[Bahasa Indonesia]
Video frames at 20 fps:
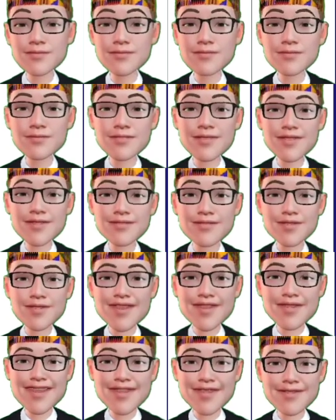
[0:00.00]
Nah,
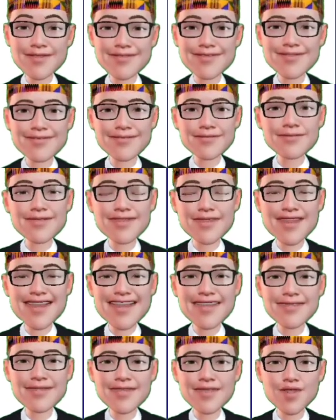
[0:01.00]
sekarang
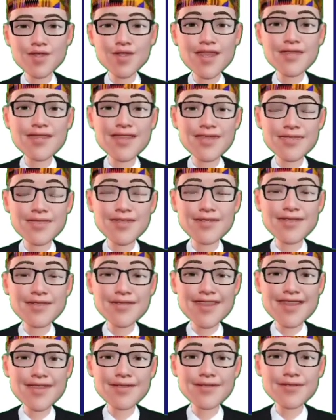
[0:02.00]
kita akan membahas
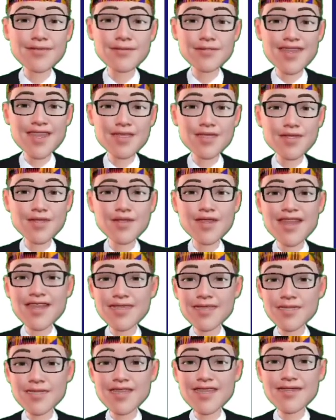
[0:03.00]
tentang
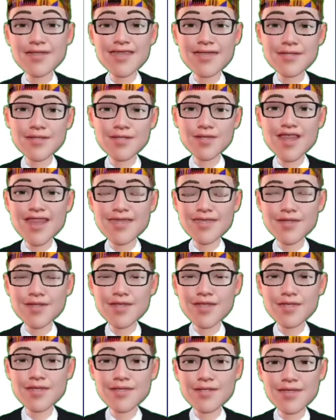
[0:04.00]
contoh sikap
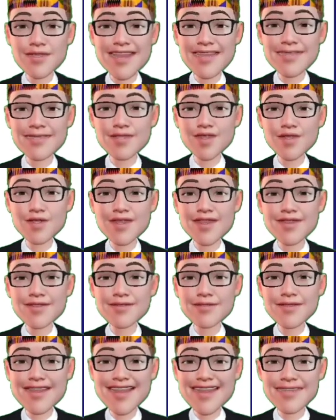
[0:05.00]
santun dan
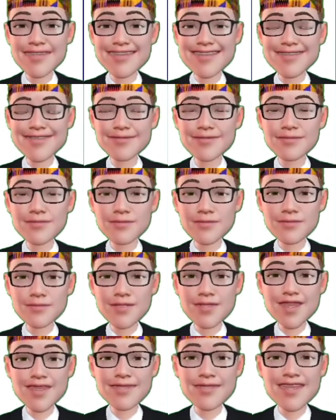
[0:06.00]
menghargai.
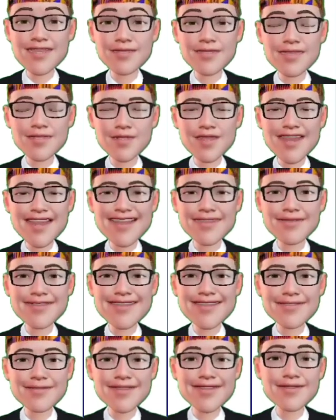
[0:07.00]
Nah, contohnya
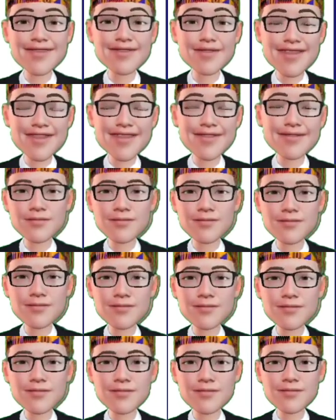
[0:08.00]
diantaranya
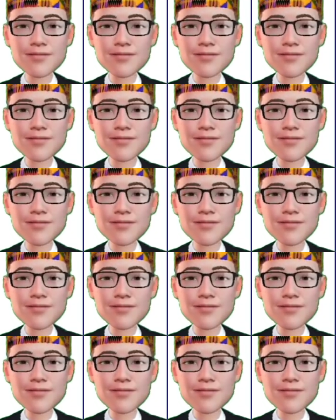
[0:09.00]
adalah